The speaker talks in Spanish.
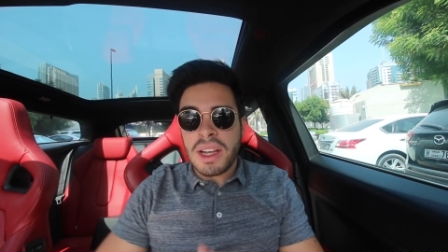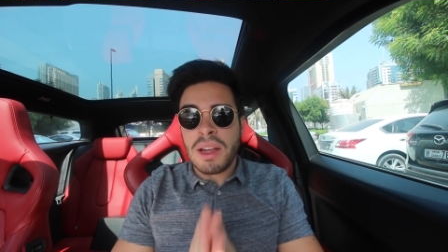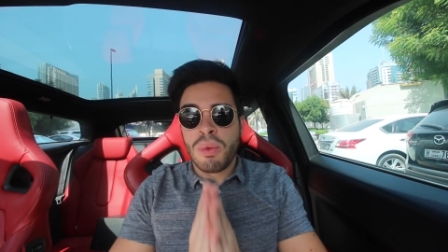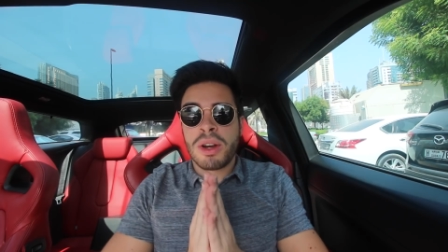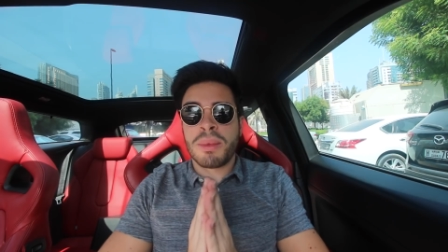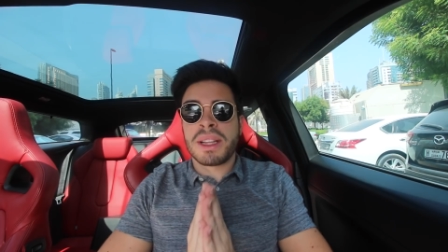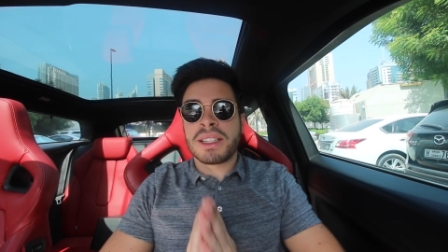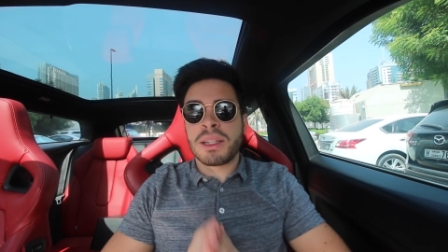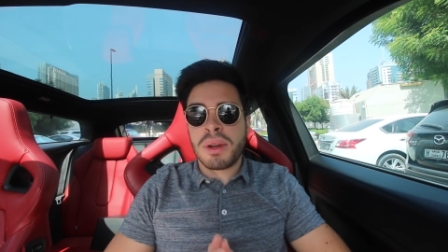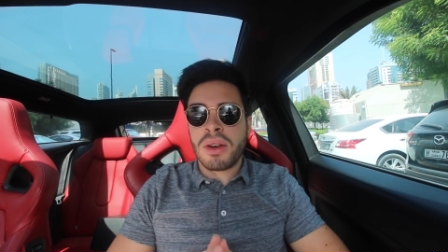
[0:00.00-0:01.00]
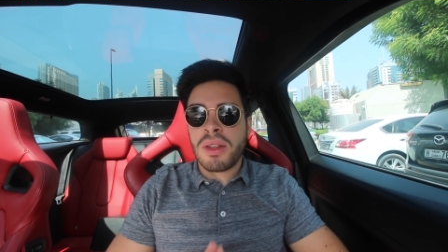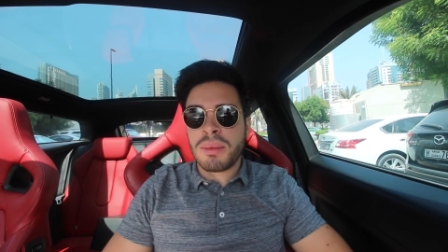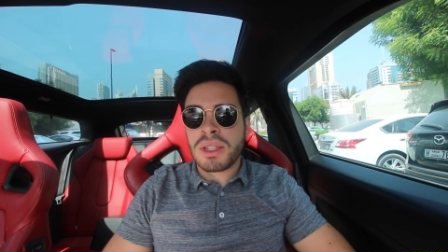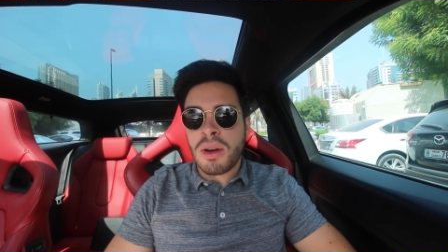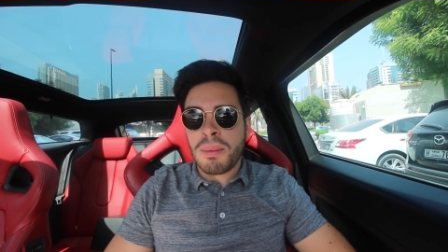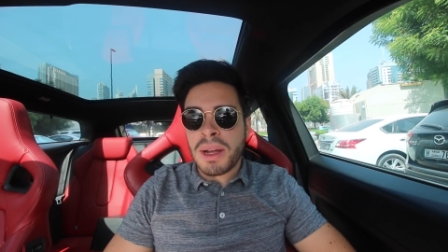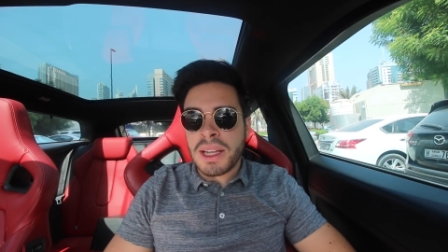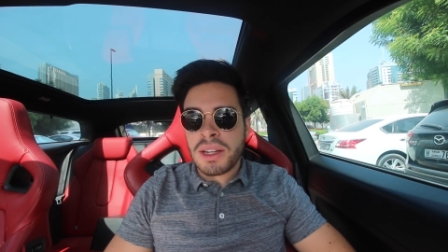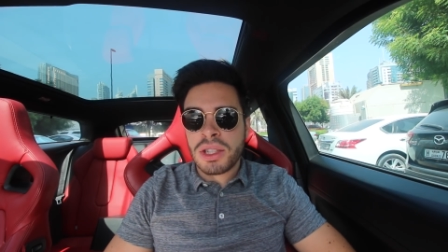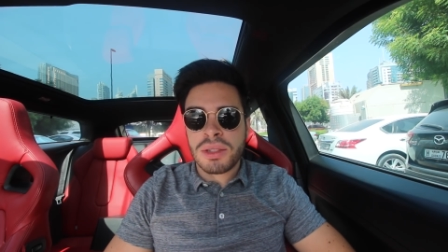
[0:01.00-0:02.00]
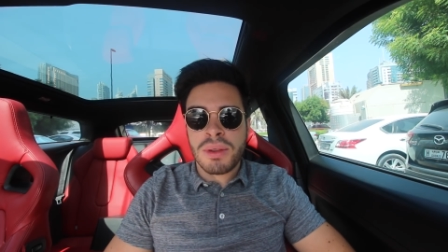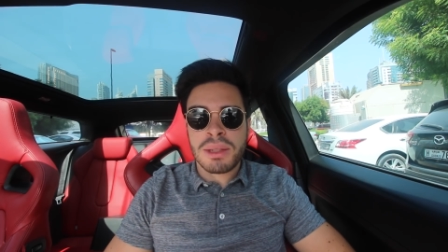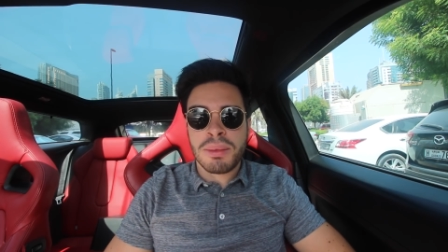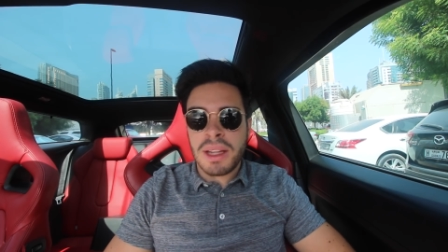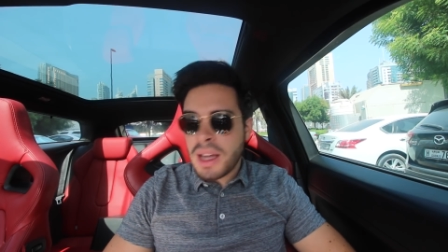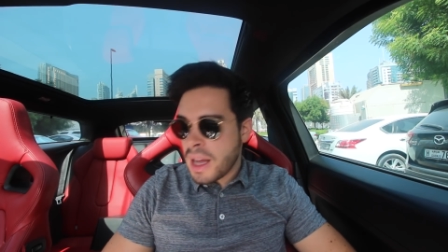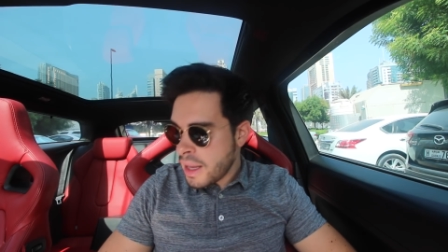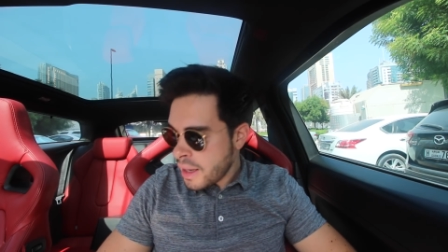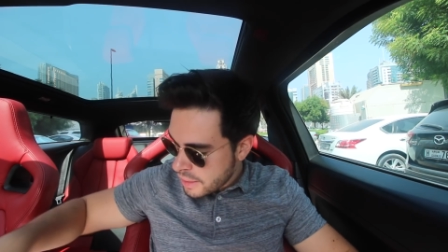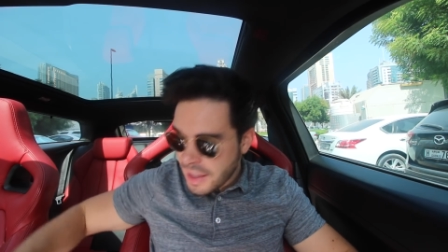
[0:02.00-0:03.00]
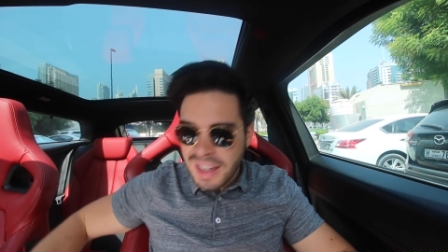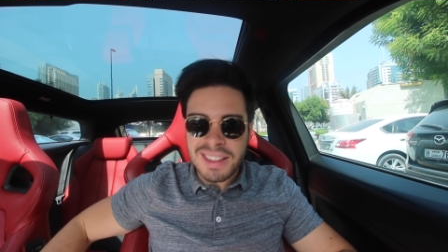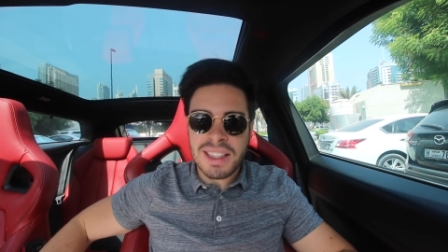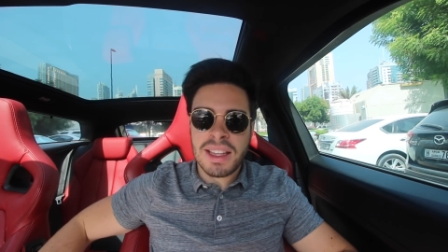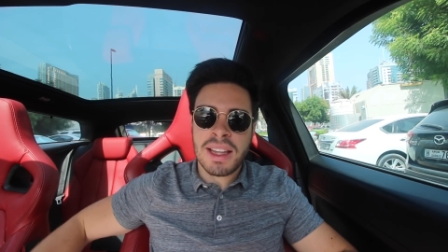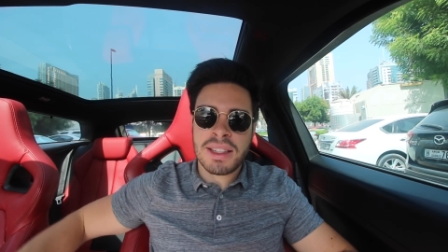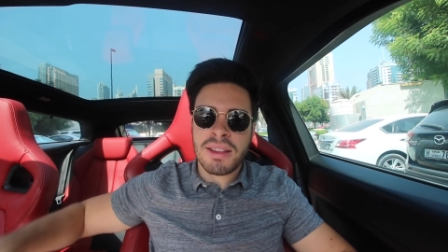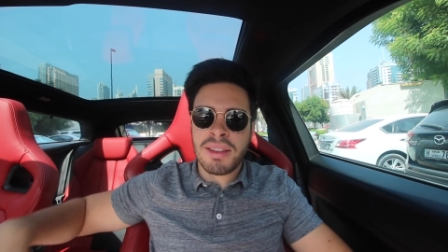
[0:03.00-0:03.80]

y bueno, mientras espera uno de mis compañeros os va a explicar de qué se trata este